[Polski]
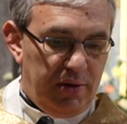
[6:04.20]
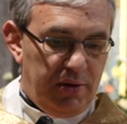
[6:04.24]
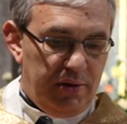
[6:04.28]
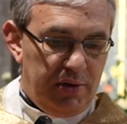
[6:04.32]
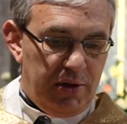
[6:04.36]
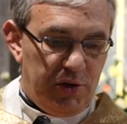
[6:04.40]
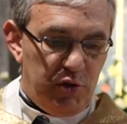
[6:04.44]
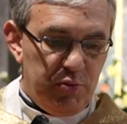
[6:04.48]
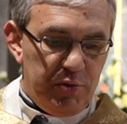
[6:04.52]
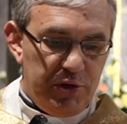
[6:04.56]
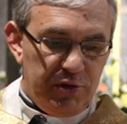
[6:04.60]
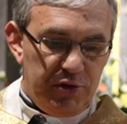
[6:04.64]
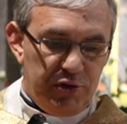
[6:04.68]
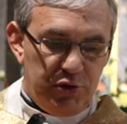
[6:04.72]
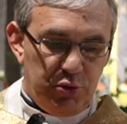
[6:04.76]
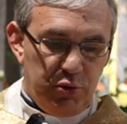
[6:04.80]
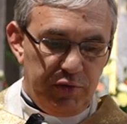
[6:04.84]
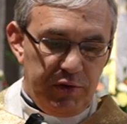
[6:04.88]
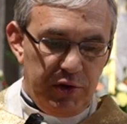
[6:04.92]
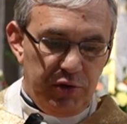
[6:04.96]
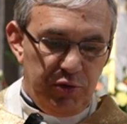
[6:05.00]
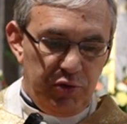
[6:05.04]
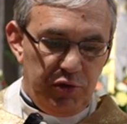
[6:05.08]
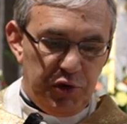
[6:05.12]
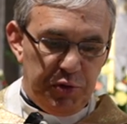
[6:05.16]
Natomiast
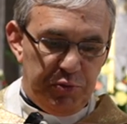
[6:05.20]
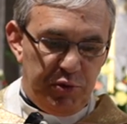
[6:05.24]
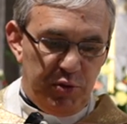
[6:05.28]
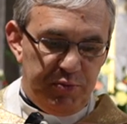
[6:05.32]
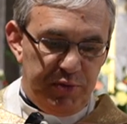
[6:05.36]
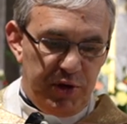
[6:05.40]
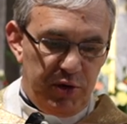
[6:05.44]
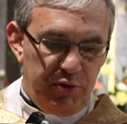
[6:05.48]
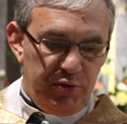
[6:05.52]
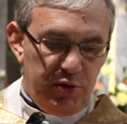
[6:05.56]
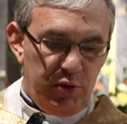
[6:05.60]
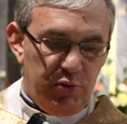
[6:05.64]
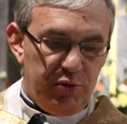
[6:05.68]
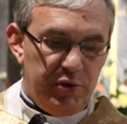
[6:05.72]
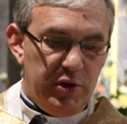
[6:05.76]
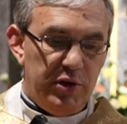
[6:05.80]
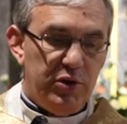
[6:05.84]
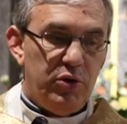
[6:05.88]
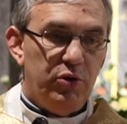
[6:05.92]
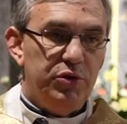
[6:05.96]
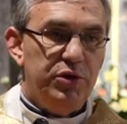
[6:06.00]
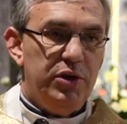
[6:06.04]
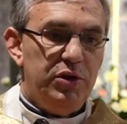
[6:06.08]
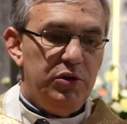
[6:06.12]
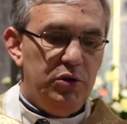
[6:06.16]
człowiek, który popełnił
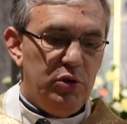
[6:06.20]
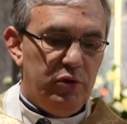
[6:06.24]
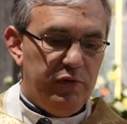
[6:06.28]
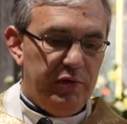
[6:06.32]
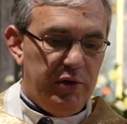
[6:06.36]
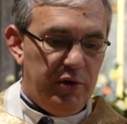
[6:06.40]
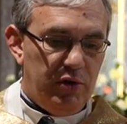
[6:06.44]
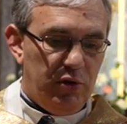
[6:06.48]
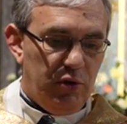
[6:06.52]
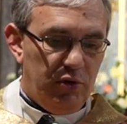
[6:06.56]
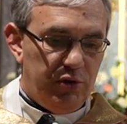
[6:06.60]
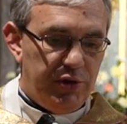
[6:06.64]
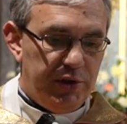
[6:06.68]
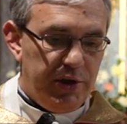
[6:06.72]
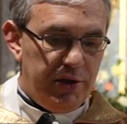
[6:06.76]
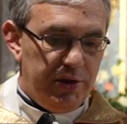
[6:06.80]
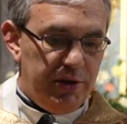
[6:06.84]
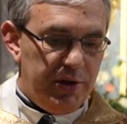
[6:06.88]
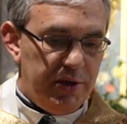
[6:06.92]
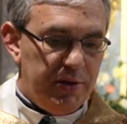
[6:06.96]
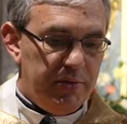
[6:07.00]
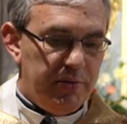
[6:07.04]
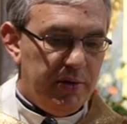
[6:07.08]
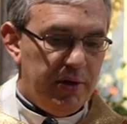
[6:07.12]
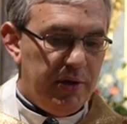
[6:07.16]
tylko jedno
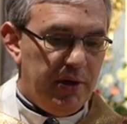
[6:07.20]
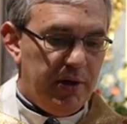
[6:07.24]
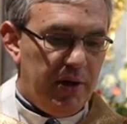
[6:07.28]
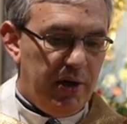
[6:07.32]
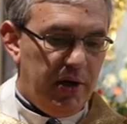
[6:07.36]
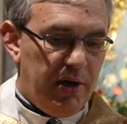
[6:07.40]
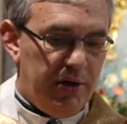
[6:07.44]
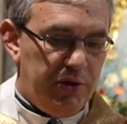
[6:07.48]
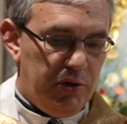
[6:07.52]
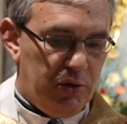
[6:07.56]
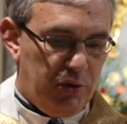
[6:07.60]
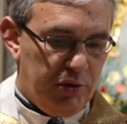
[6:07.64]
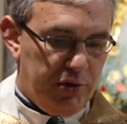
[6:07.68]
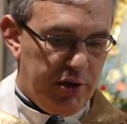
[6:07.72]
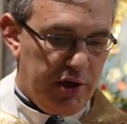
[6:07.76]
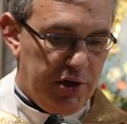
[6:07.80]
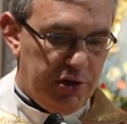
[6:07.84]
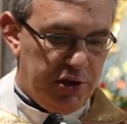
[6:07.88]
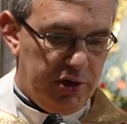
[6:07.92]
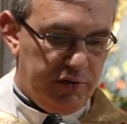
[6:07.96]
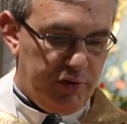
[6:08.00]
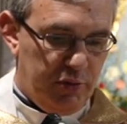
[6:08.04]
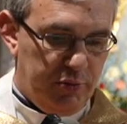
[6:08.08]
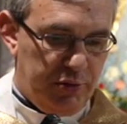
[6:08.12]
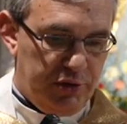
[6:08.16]
wykroczenie, a nie
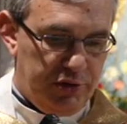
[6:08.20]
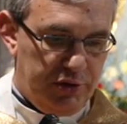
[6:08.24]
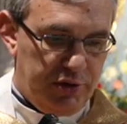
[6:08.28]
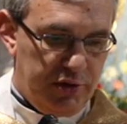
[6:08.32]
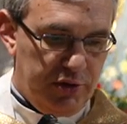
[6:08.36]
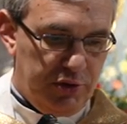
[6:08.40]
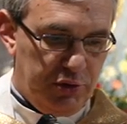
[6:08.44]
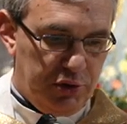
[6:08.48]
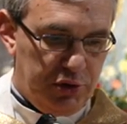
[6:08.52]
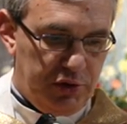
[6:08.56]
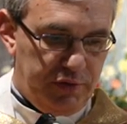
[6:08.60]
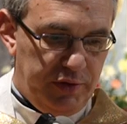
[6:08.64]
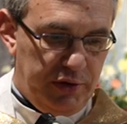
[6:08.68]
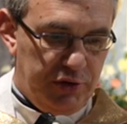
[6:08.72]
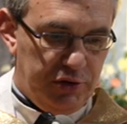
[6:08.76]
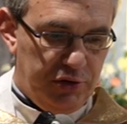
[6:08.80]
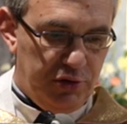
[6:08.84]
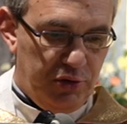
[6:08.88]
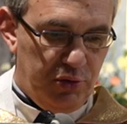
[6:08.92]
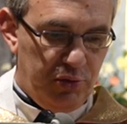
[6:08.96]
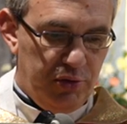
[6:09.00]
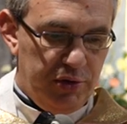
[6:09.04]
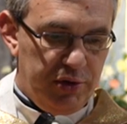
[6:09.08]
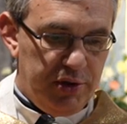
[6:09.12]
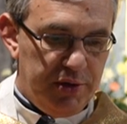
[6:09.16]
okaże wobec niego swej
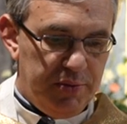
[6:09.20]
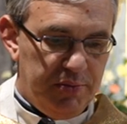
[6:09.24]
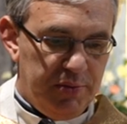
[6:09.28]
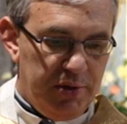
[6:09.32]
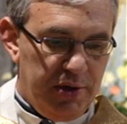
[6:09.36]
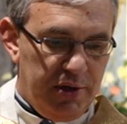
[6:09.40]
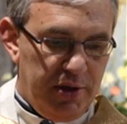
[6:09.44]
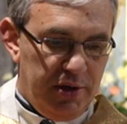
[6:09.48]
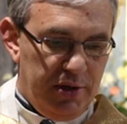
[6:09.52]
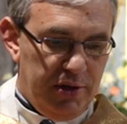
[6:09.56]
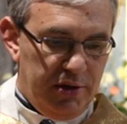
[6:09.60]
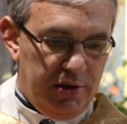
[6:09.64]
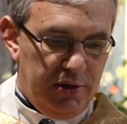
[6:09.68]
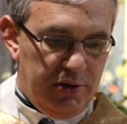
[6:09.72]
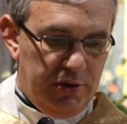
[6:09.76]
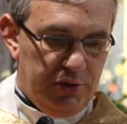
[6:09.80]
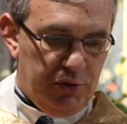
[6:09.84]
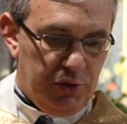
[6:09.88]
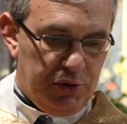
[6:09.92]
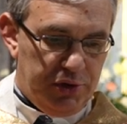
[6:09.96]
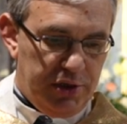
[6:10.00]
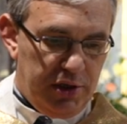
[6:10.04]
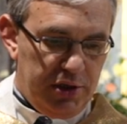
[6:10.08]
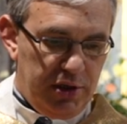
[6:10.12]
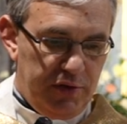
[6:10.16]
skruchy,
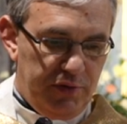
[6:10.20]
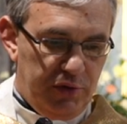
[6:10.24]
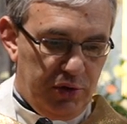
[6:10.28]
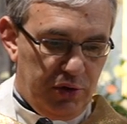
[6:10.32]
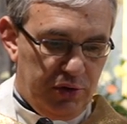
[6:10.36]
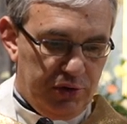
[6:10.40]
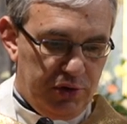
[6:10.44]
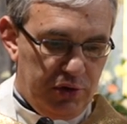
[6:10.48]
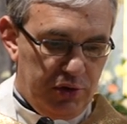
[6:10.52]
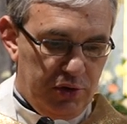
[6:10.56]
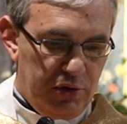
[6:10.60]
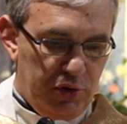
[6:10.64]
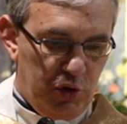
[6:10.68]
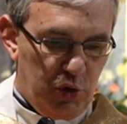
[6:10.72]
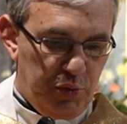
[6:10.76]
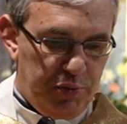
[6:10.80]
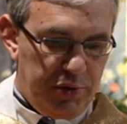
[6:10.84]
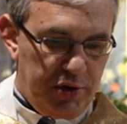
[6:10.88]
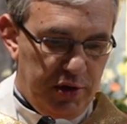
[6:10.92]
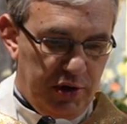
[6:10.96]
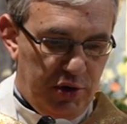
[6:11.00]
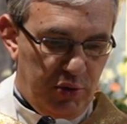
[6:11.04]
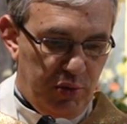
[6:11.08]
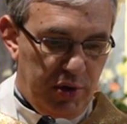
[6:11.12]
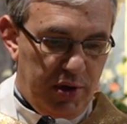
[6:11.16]
zostanie wtrącony do
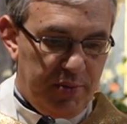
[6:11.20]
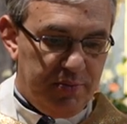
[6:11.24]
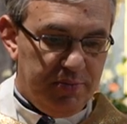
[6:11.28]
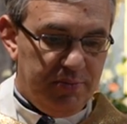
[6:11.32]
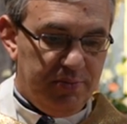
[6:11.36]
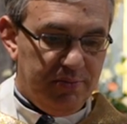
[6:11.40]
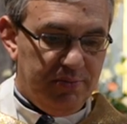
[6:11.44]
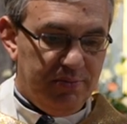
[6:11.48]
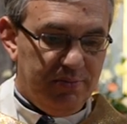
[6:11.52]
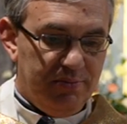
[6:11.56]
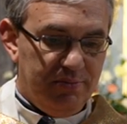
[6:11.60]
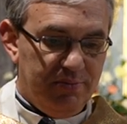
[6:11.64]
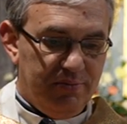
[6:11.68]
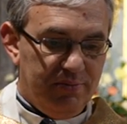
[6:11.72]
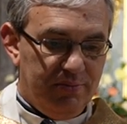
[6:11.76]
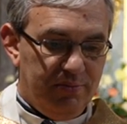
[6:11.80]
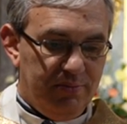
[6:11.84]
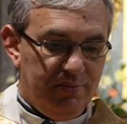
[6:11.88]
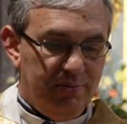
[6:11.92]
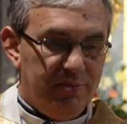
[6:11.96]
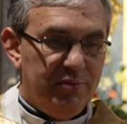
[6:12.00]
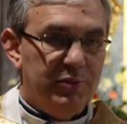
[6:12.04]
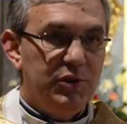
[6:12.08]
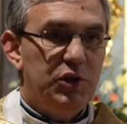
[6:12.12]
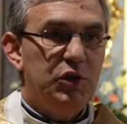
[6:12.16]
piekła.
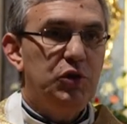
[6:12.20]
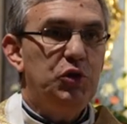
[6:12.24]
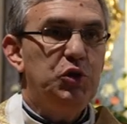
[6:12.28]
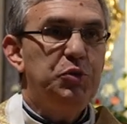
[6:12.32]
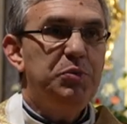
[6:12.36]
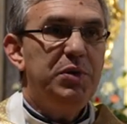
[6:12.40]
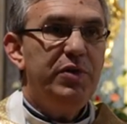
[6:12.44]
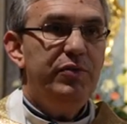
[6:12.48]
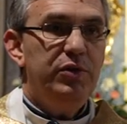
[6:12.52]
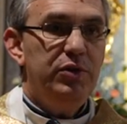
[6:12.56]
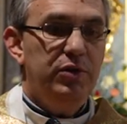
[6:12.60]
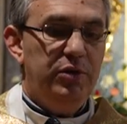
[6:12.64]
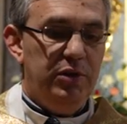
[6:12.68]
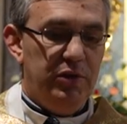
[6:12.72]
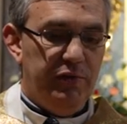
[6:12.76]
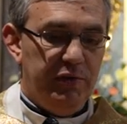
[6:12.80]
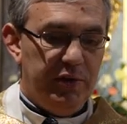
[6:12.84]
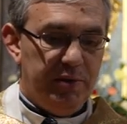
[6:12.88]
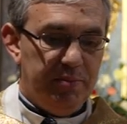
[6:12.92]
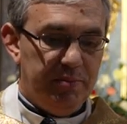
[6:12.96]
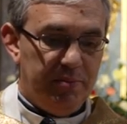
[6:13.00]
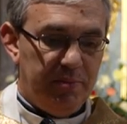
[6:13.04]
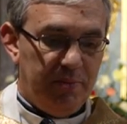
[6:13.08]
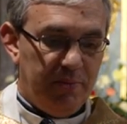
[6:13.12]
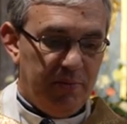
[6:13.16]
Czy to
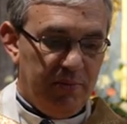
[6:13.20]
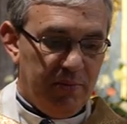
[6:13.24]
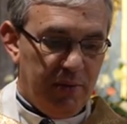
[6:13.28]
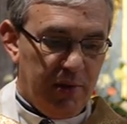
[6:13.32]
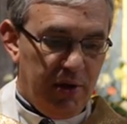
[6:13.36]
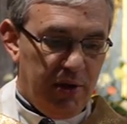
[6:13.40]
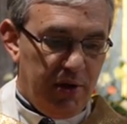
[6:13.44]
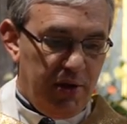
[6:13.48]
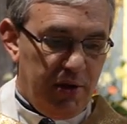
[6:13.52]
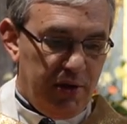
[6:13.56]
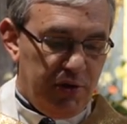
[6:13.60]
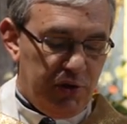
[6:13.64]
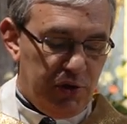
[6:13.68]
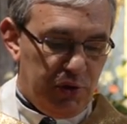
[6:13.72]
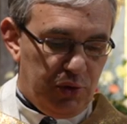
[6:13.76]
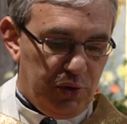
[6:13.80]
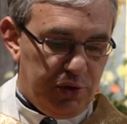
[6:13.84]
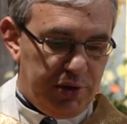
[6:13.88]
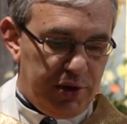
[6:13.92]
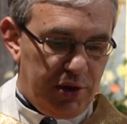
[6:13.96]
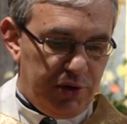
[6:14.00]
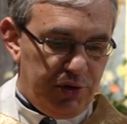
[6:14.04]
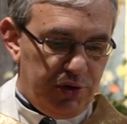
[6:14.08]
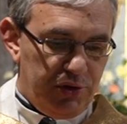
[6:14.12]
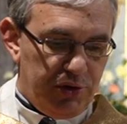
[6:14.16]
sprawiedliwe? Czy to
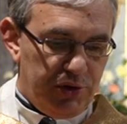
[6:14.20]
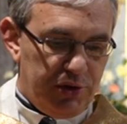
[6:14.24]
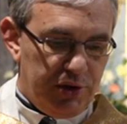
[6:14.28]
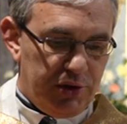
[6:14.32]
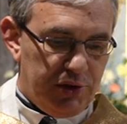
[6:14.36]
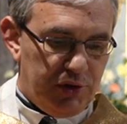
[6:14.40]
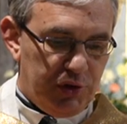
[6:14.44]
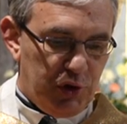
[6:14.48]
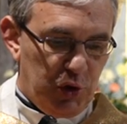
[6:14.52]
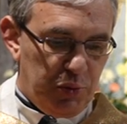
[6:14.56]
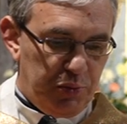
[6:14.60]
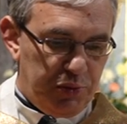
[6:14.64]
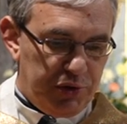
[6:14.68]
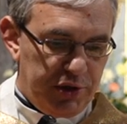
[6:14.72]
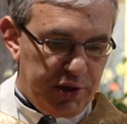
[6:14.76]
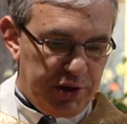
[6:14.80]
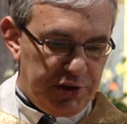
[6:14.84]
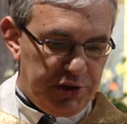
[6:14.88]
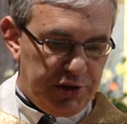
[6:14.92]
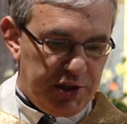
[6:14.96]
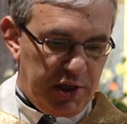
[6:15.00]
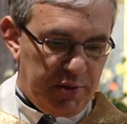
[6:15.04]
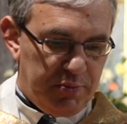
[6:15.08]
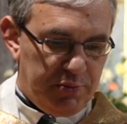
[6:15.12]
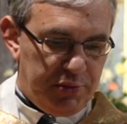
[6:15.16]
znaczy, że sto
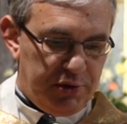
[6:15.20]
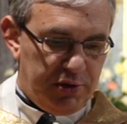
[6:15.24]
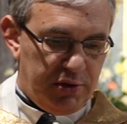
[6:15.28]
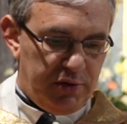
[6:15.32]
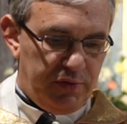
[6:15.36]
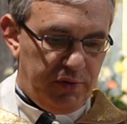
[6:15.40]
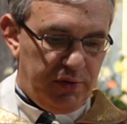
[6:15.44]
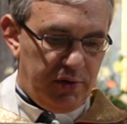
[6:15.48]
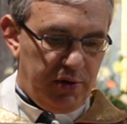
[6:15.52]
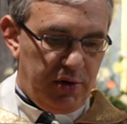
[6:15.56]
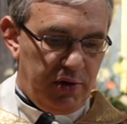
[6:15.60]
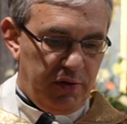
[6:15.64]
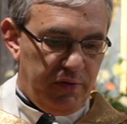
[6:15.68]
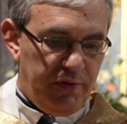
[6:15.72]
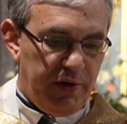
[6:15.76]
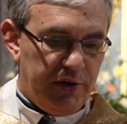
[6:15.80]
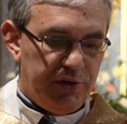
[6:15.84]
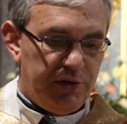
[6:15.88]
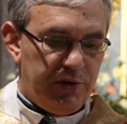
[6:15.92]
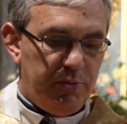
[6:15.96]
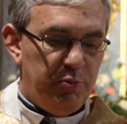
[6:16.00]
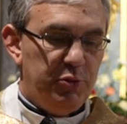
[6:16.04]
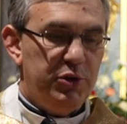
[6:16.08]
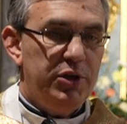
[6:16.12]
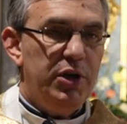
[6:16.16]
przestępstw
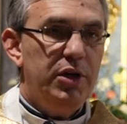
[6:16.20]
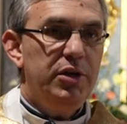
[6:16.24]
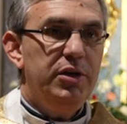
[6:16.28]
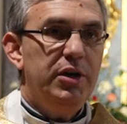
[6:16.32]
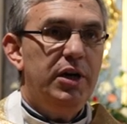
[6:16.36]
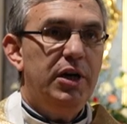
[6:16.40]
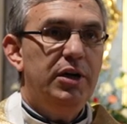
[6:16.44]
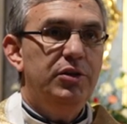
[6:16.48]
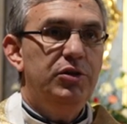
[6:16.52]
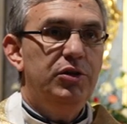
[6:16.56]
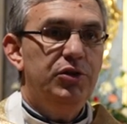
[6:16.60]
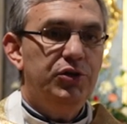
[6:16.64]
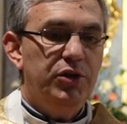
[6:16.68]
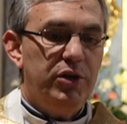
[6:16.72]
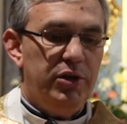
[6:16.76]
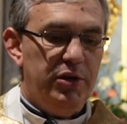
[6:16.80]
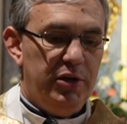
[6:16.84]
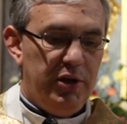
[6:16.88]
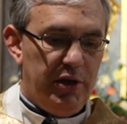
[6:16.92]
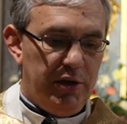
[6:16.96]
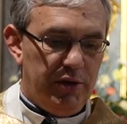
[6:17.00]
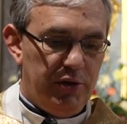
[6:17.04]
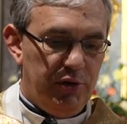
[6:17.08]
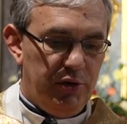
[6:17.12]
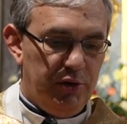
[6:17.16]
waży mniej
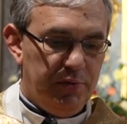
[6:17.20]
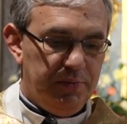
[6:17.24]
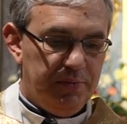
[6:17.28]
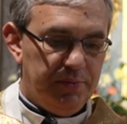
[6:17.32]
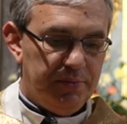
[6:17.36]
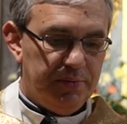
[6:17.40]
aniżeli jedno?